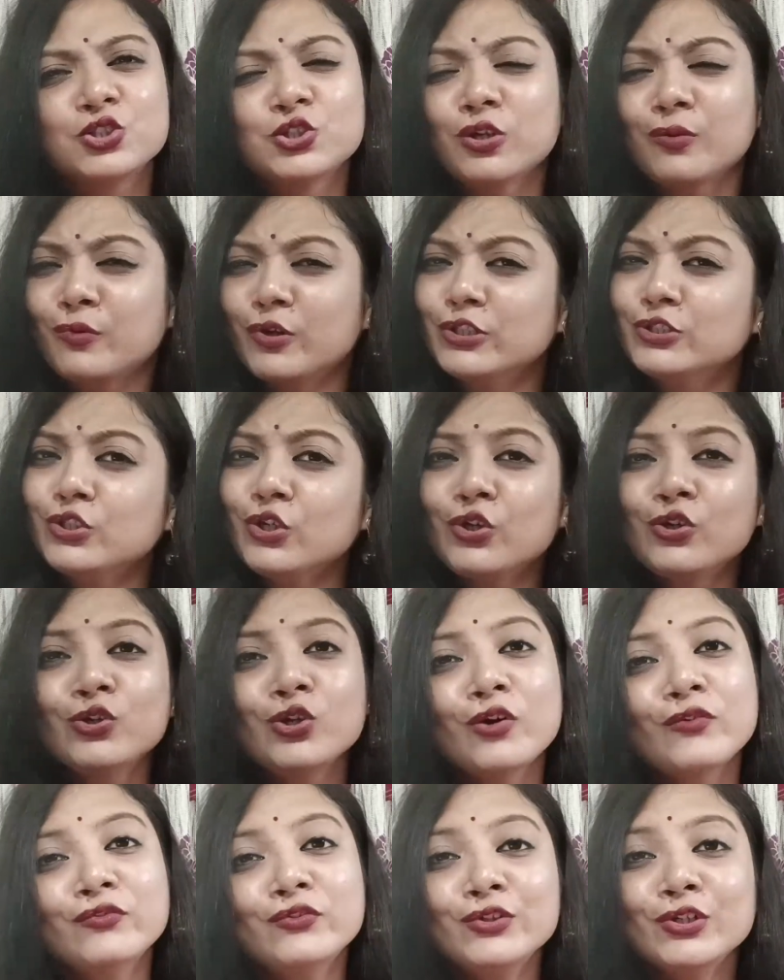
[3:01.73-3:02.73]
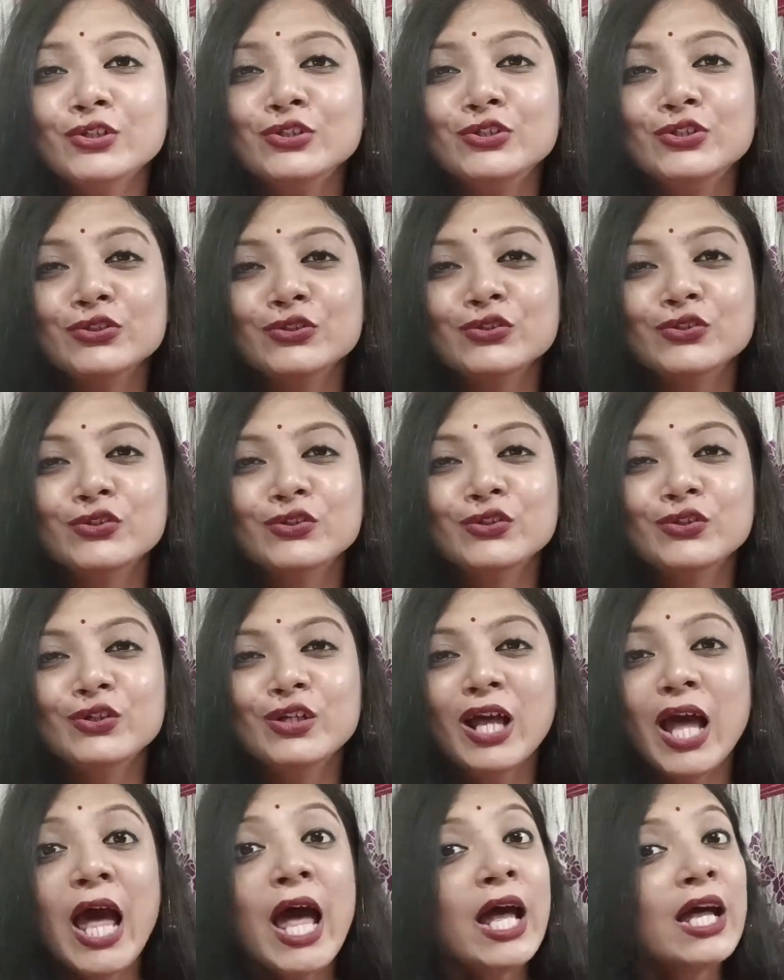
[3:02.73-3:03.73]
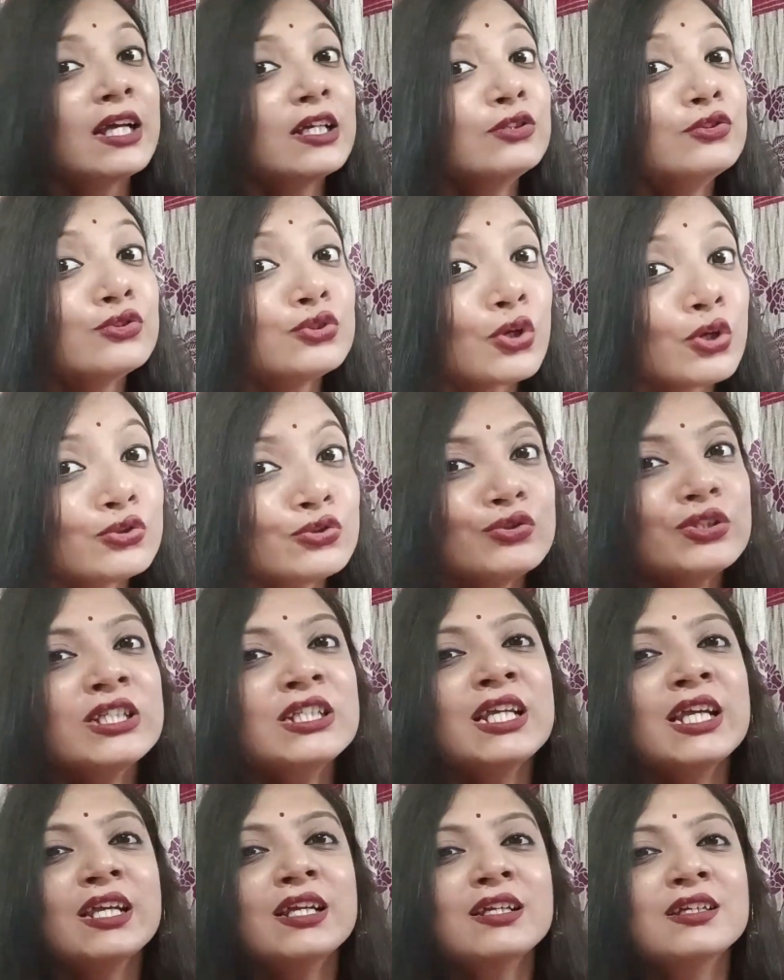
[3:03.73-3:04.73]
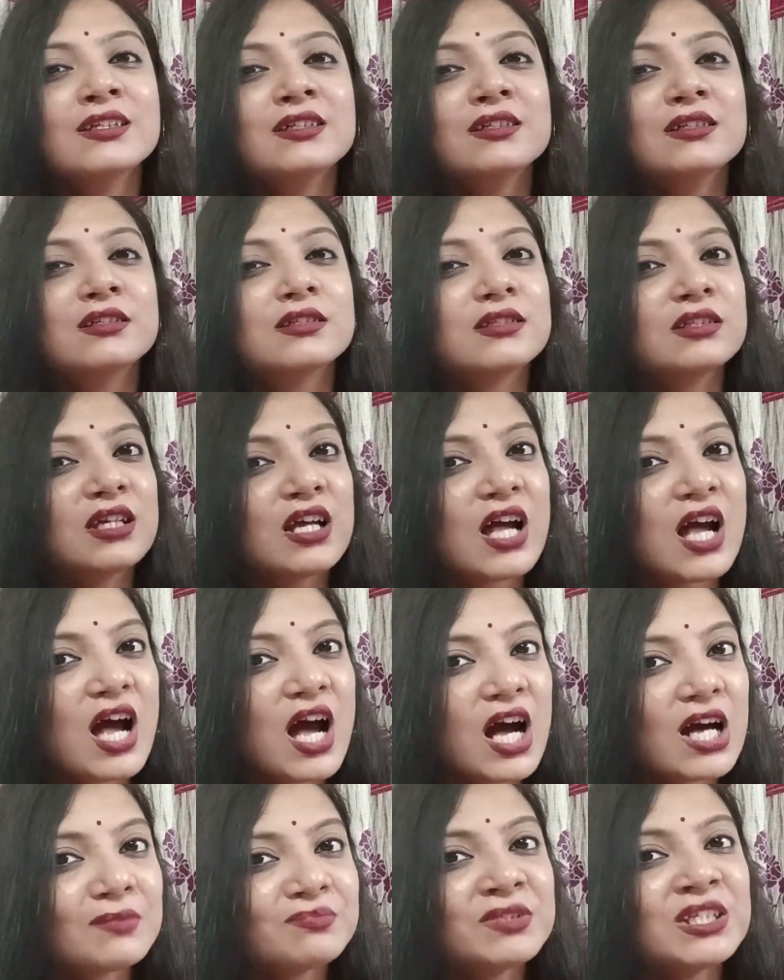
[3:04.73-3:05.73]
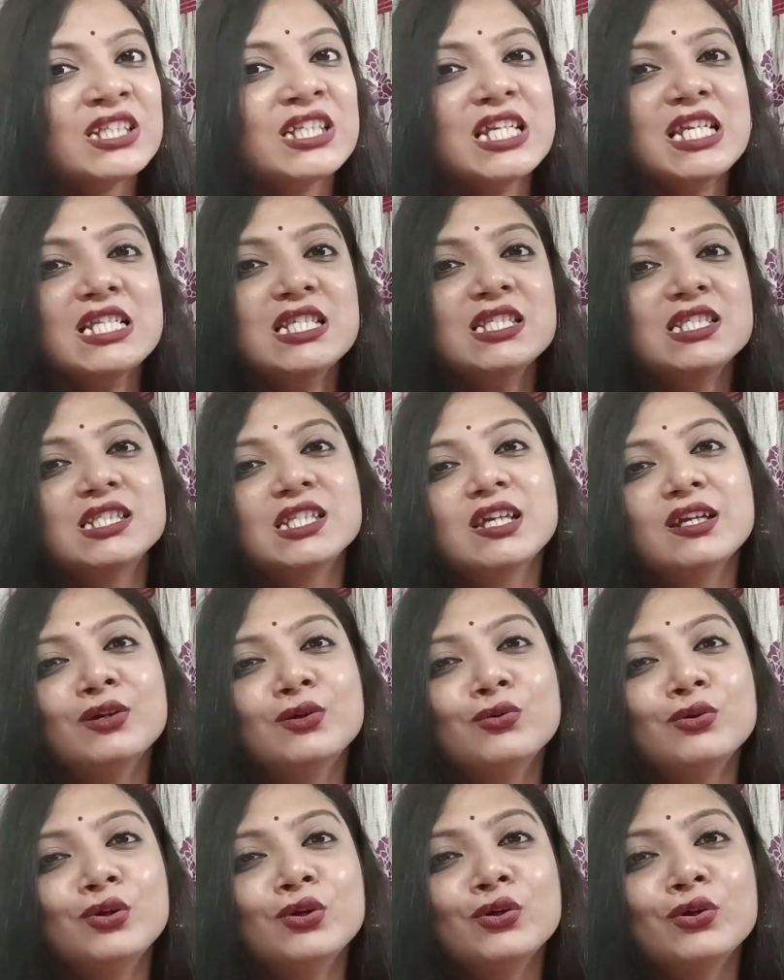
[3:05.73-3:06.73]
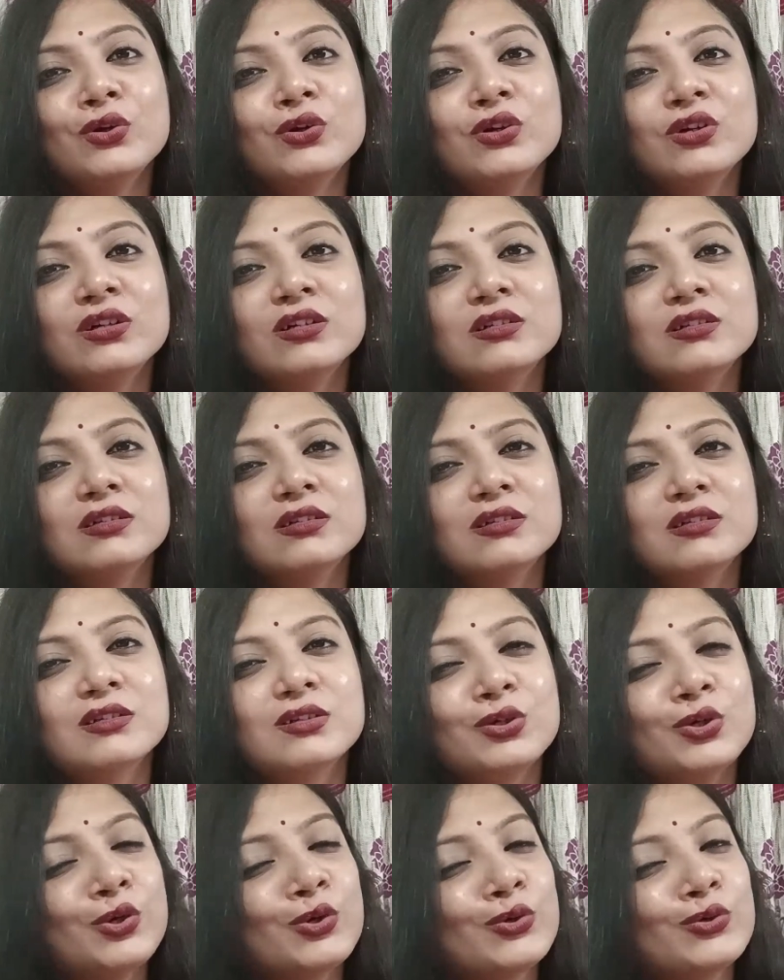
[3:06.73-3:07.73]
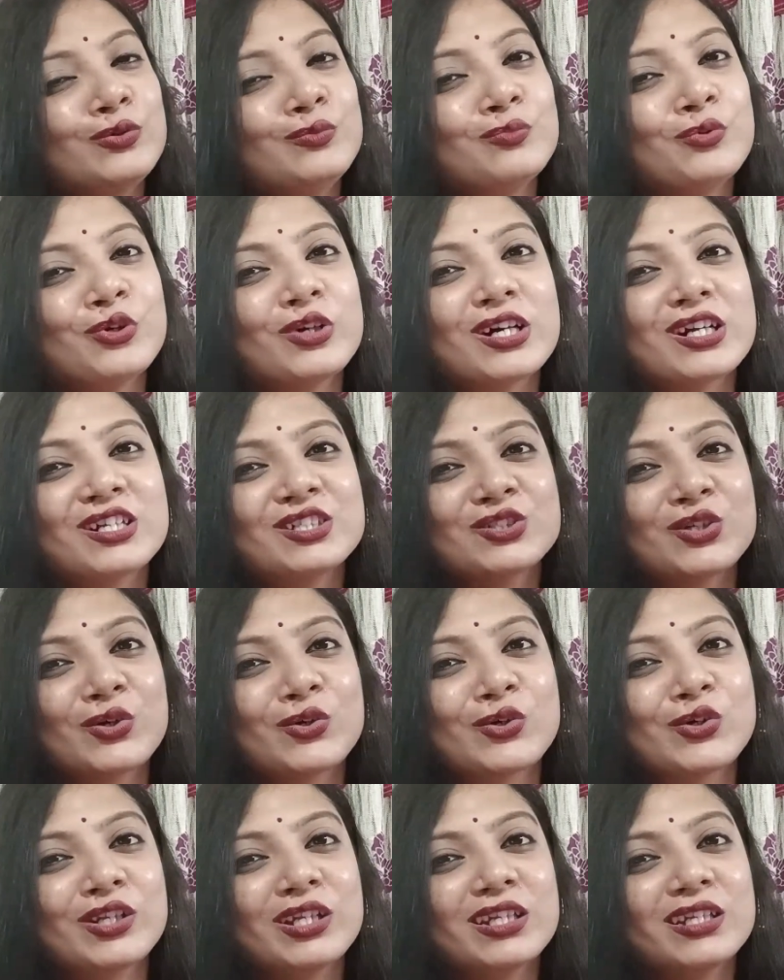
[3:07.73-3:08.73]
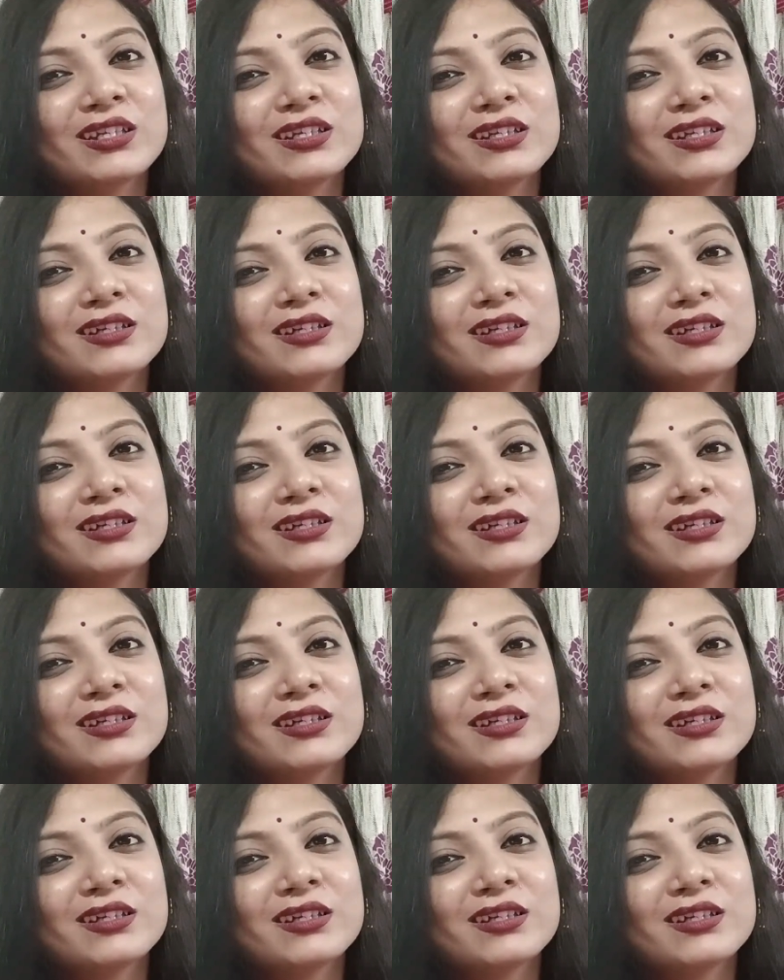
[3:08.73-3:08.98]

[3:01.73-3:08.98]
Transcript: সময় তখন অফুরন্ত কিন্তু ততদিনে আপনার ইচ্ছেগুলো খুন পোকার দখলে